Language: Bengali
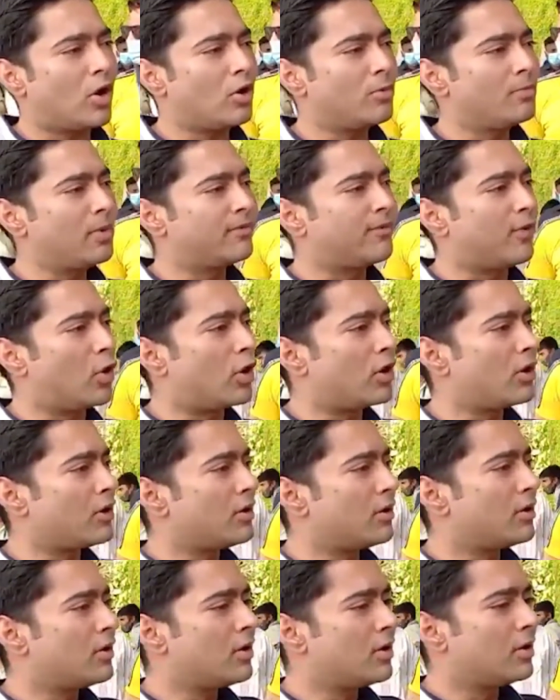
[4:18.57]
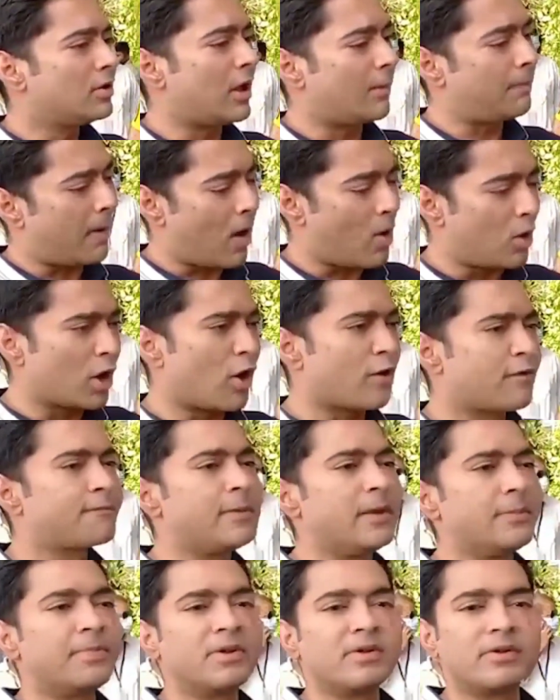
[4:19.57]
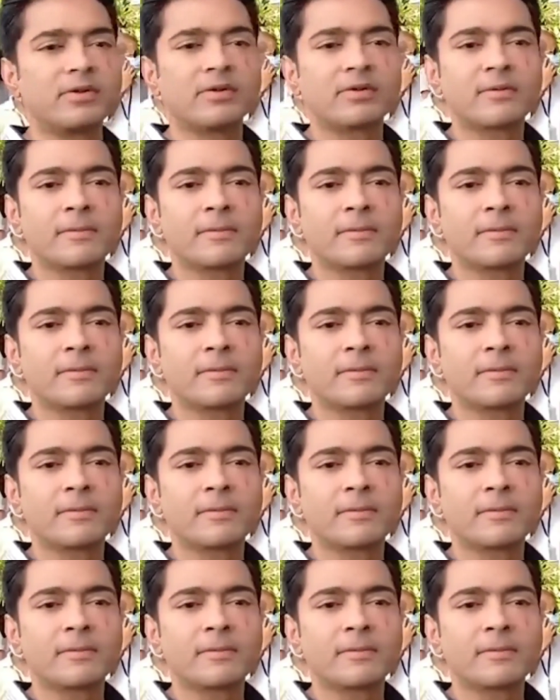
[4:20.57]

ডাউন বিফোর দ্য পাওয়ার অফ পিপল